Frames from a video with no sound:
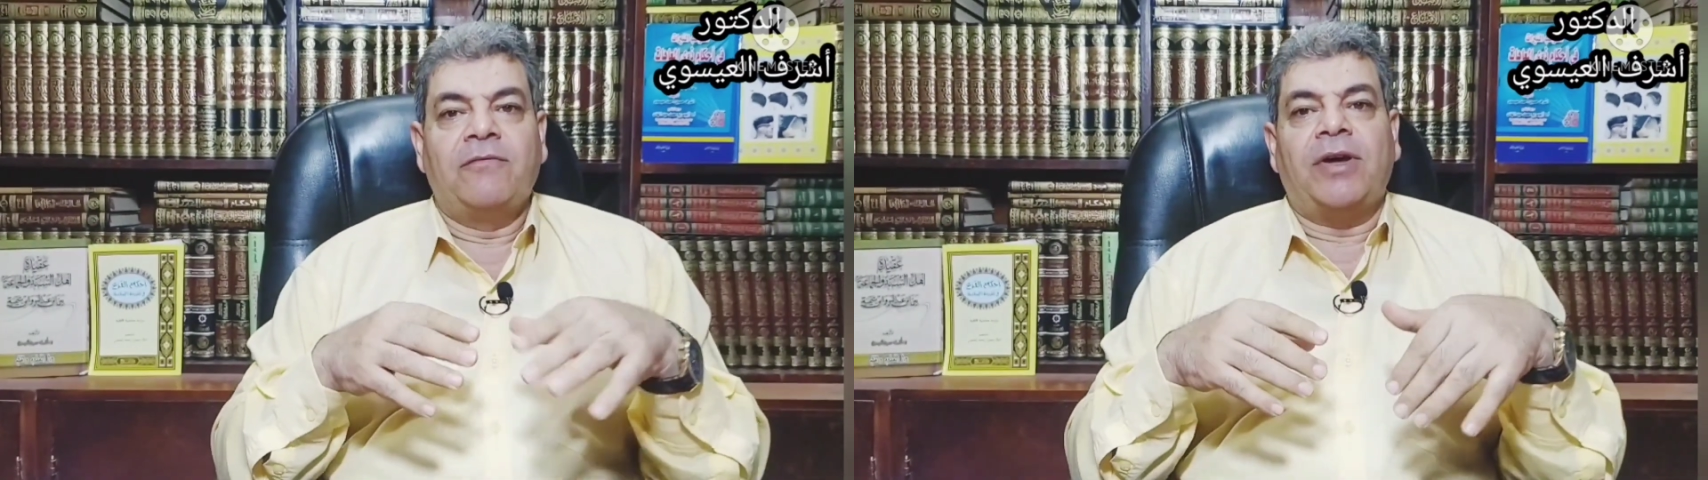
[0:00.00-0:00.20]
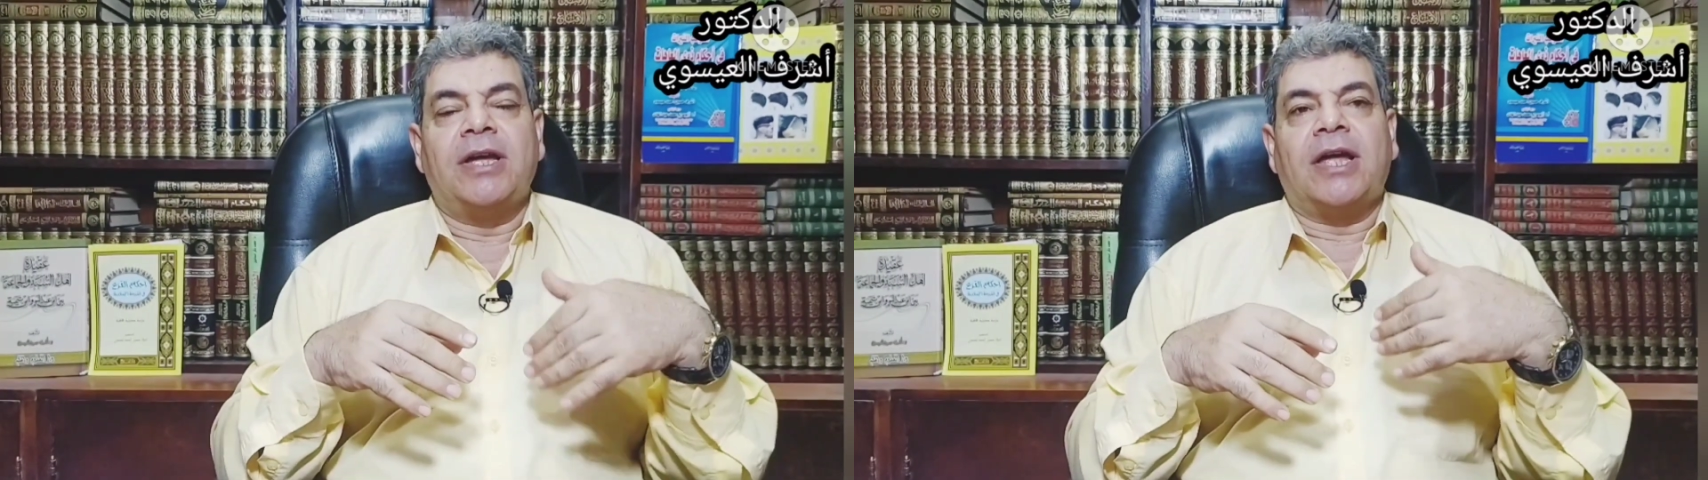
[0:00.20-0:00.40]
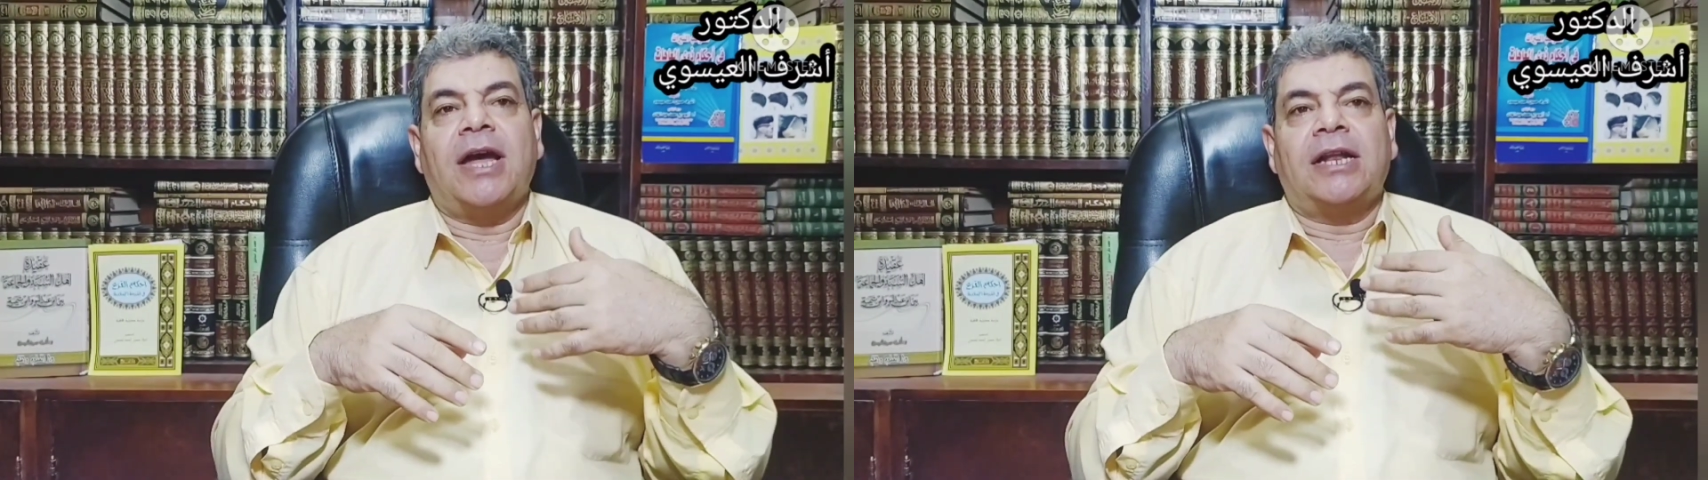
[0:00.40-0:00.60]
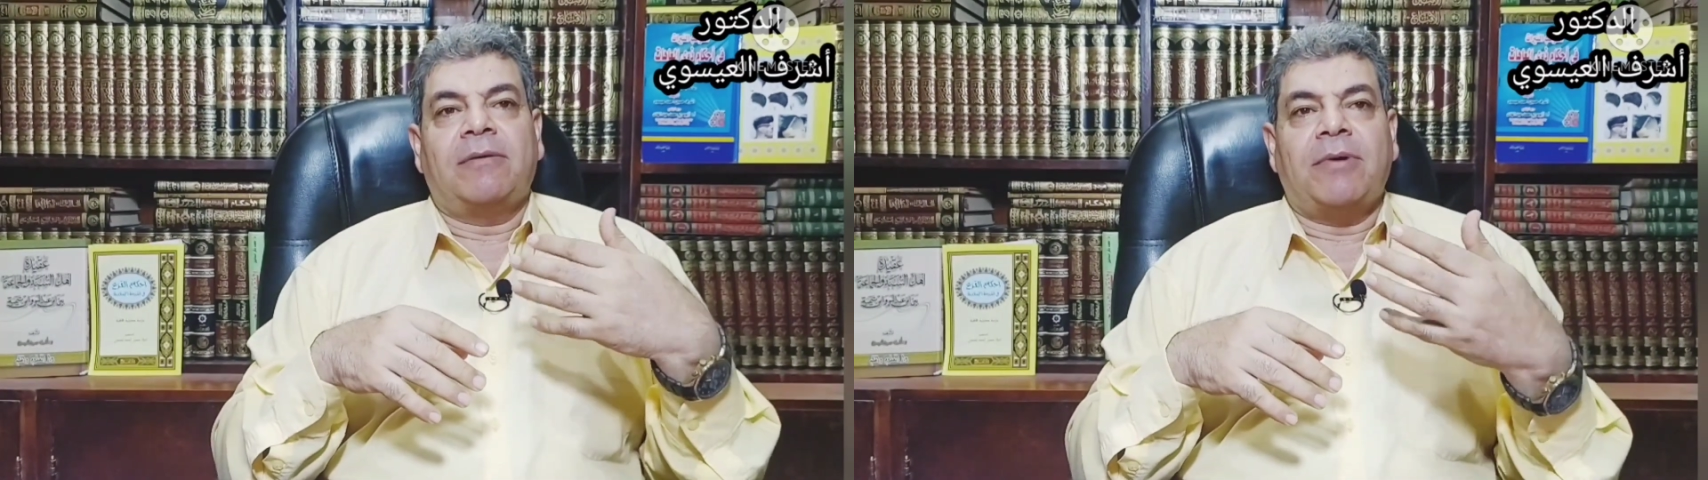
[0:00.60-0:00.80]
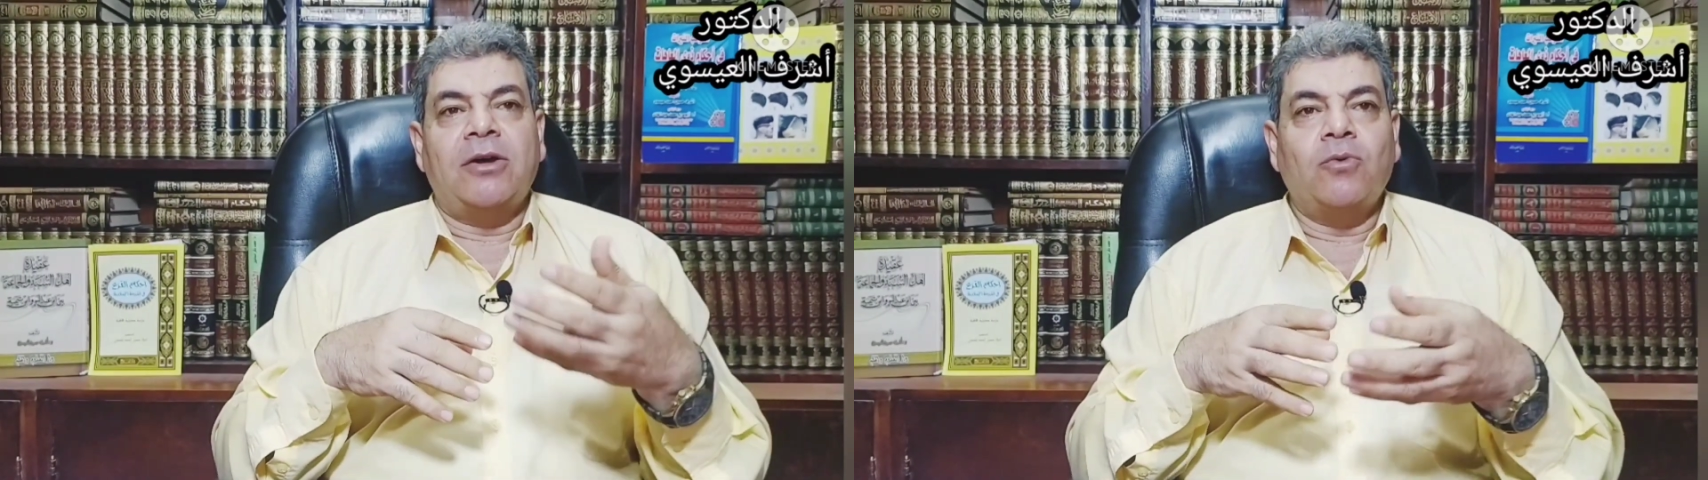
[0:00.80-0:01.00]
فإن
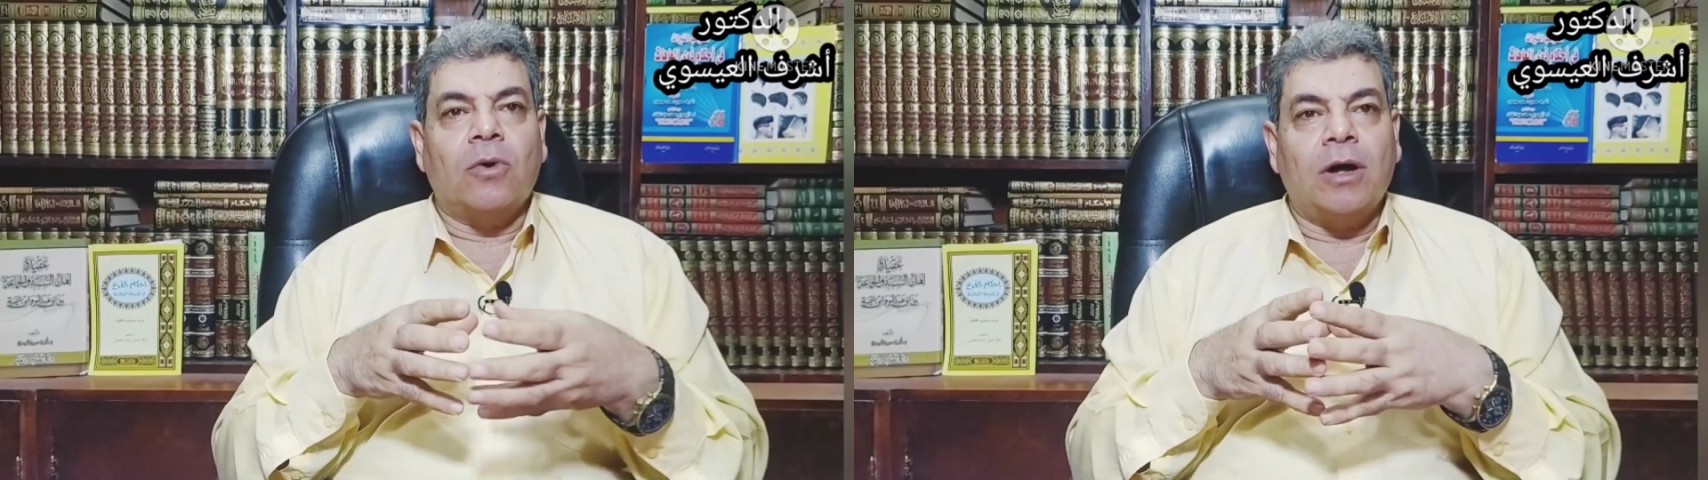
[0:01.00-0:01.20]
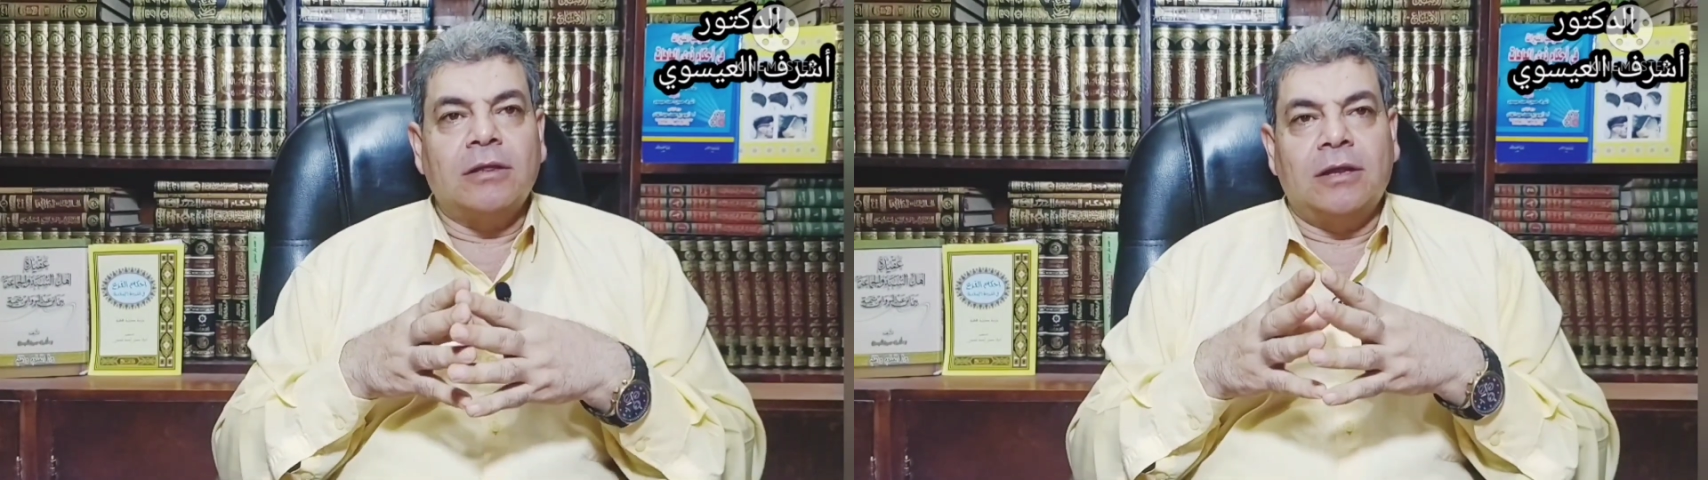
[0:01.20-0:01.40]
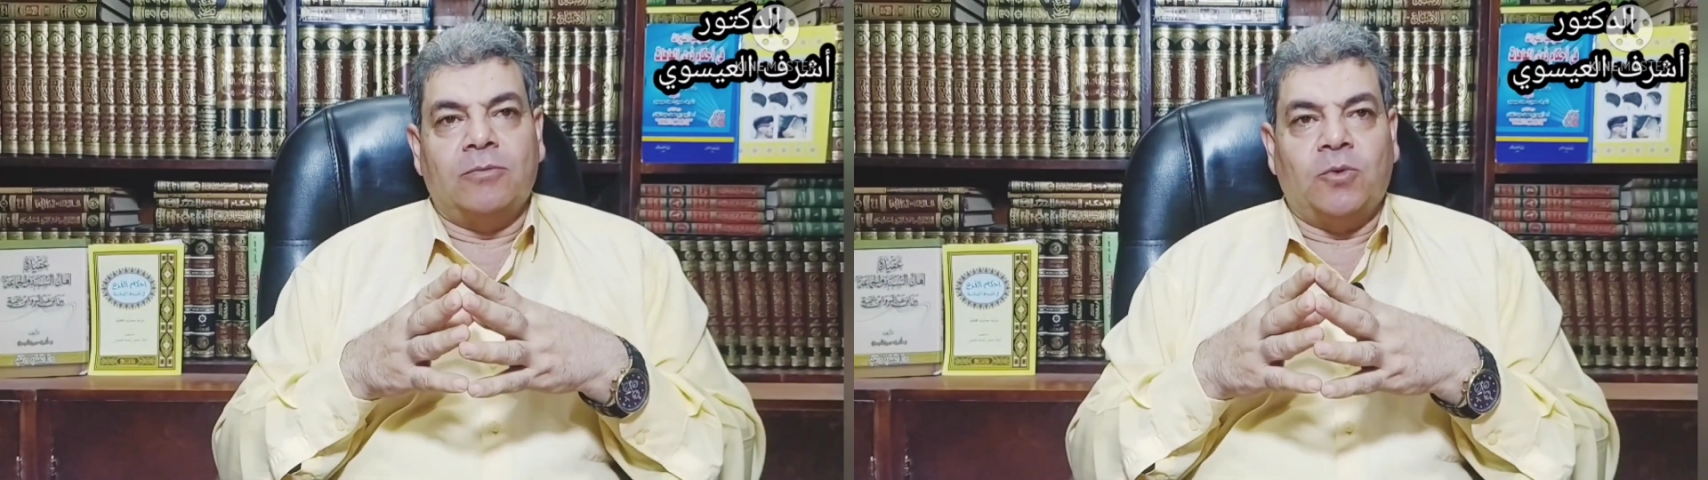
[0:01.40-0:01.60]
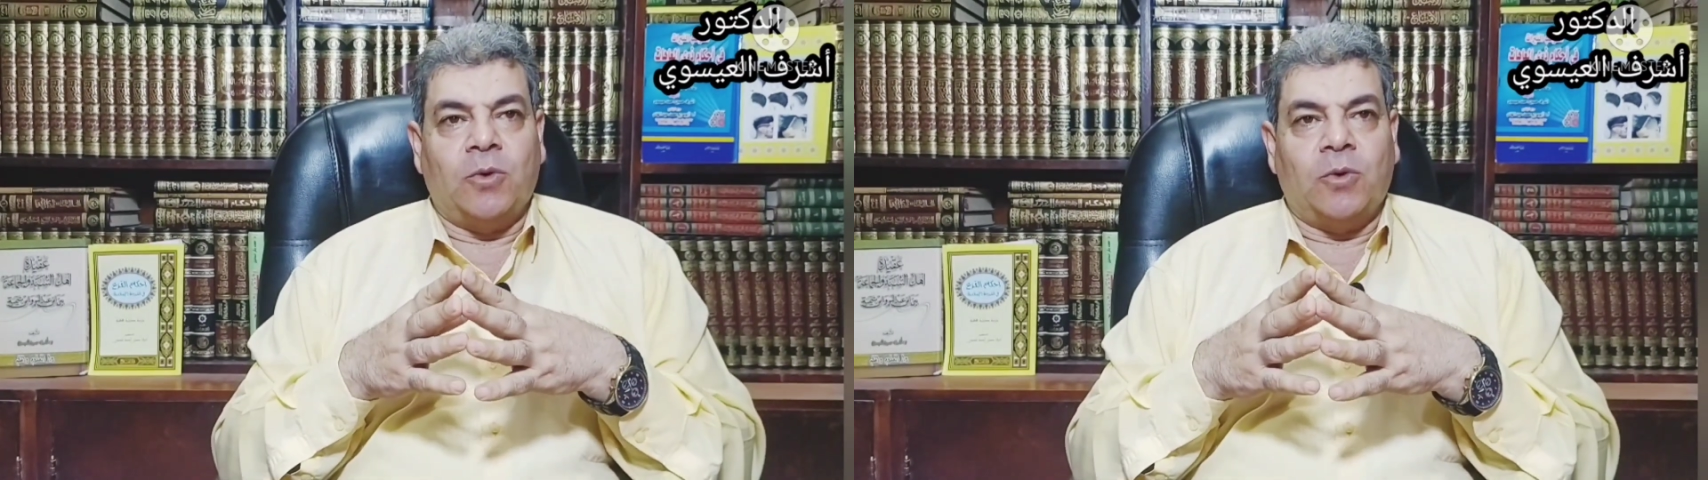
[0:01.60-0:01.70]
كان ما يقدم